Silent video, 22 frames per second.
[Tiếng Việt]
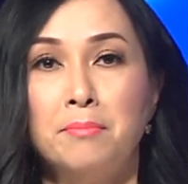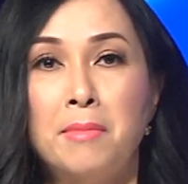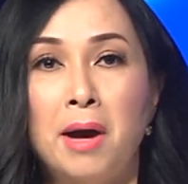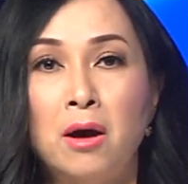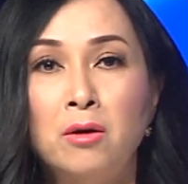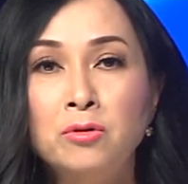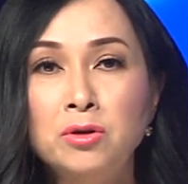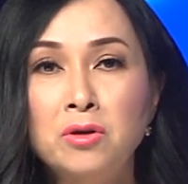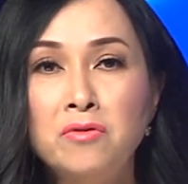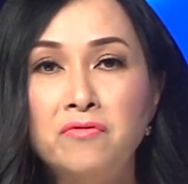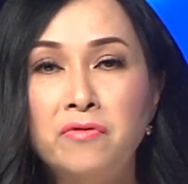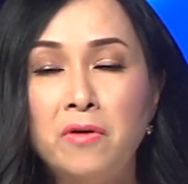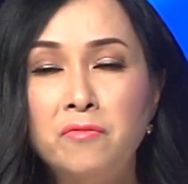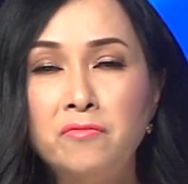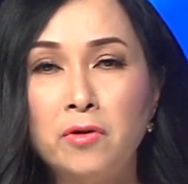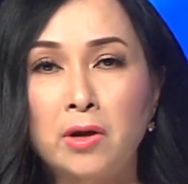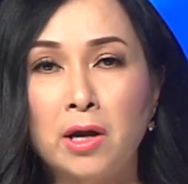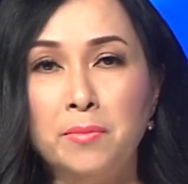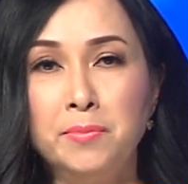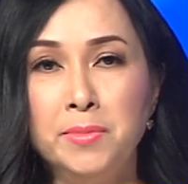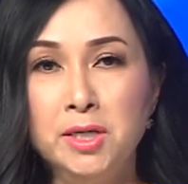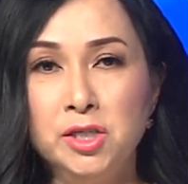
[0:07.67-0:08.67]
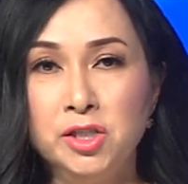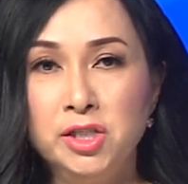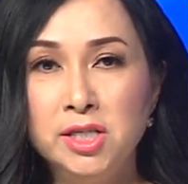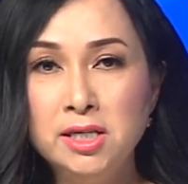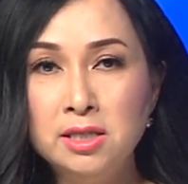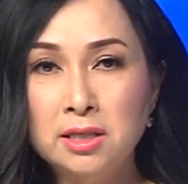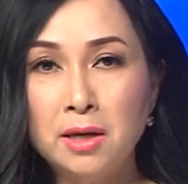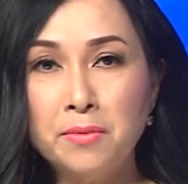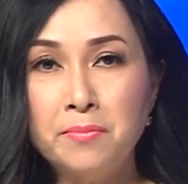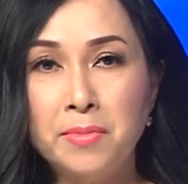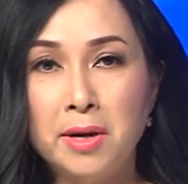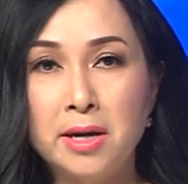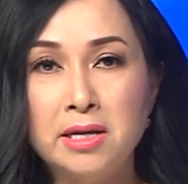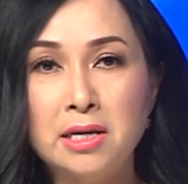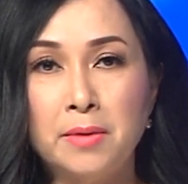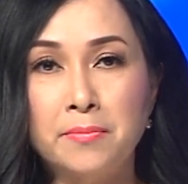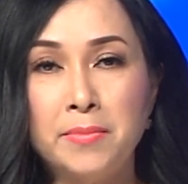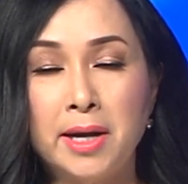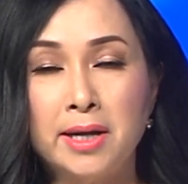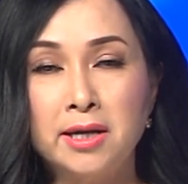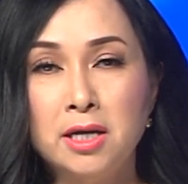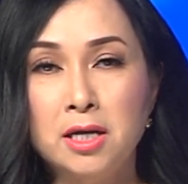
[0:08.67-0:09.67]
Báo Tiền Phong vào ngày 19 tháng 7
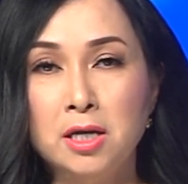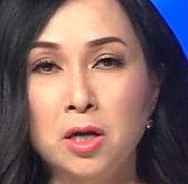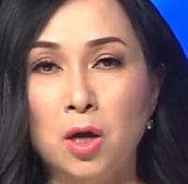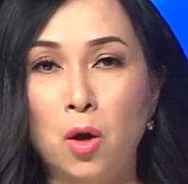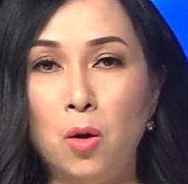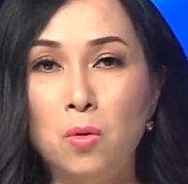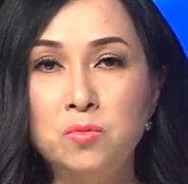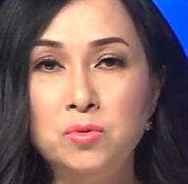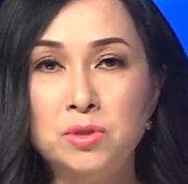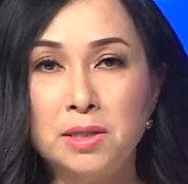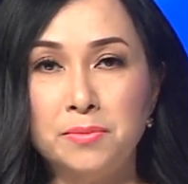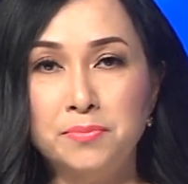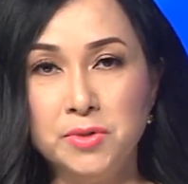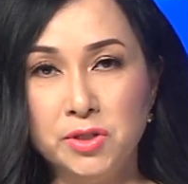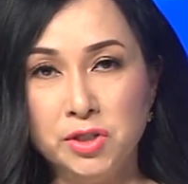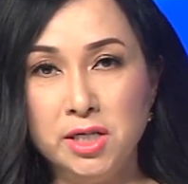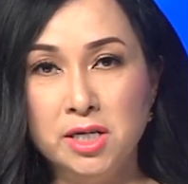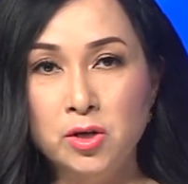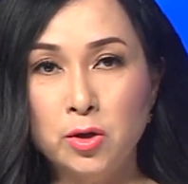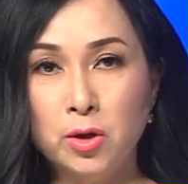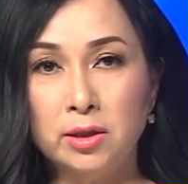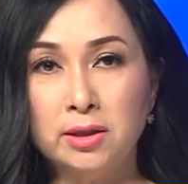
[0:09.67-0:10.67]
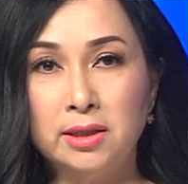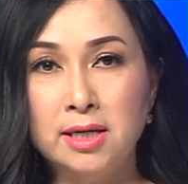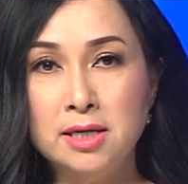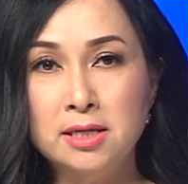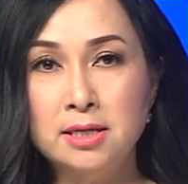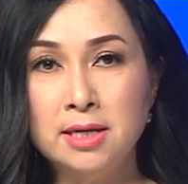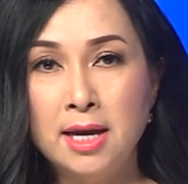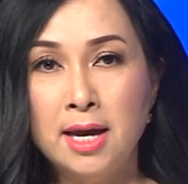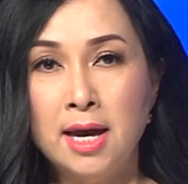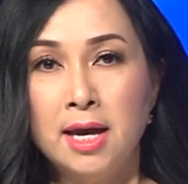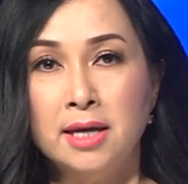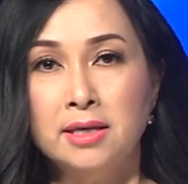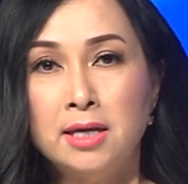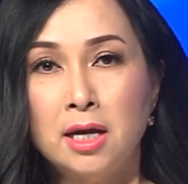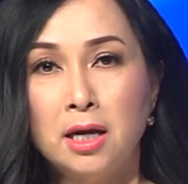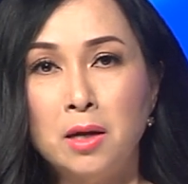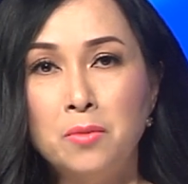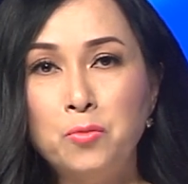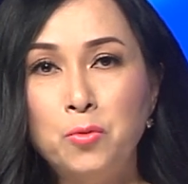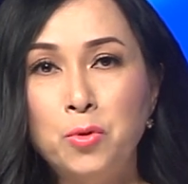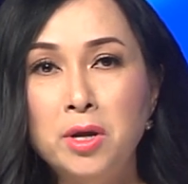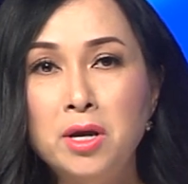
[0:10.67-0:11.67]
năm 2019 loan tin,
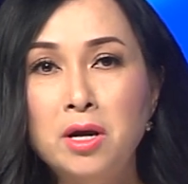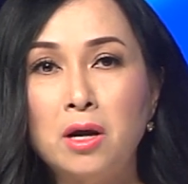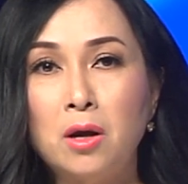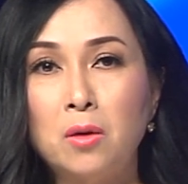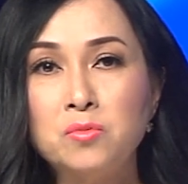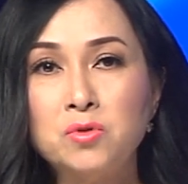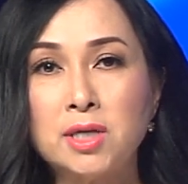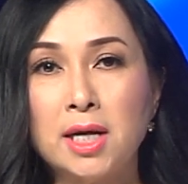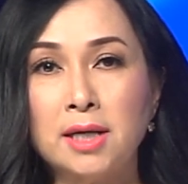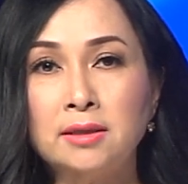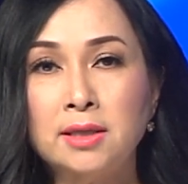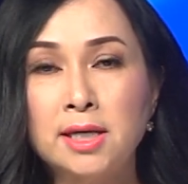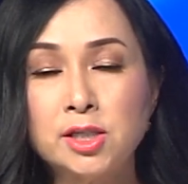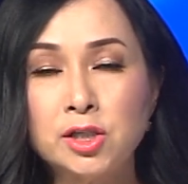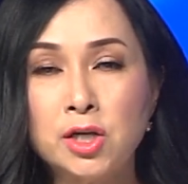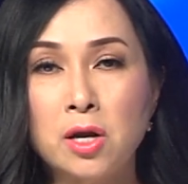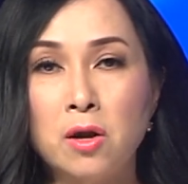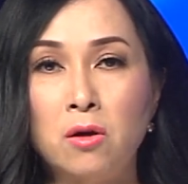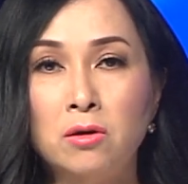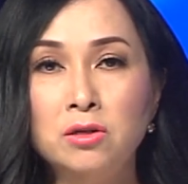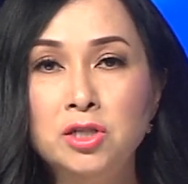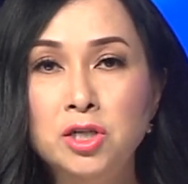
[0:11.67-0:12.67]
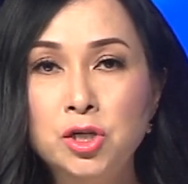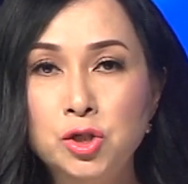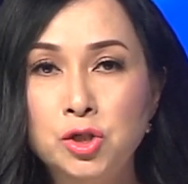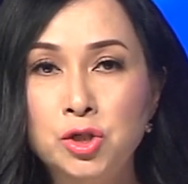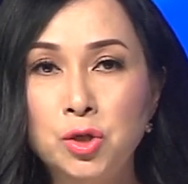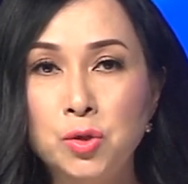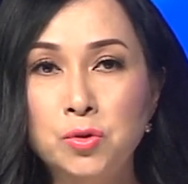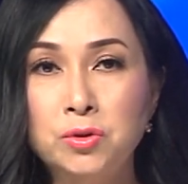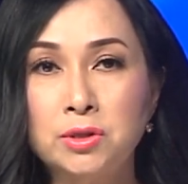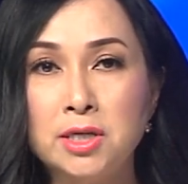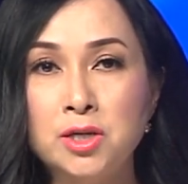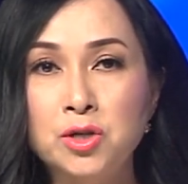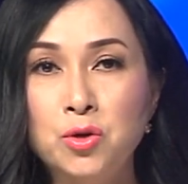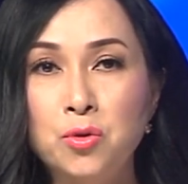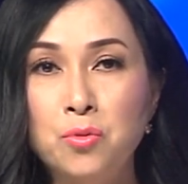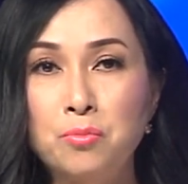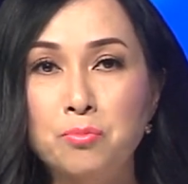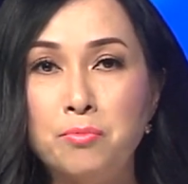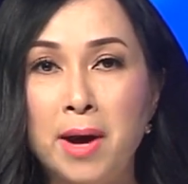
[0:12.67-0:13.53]
nhà cầm quyền Cộng sản tại Sài Gòn dự trù sẽ dùng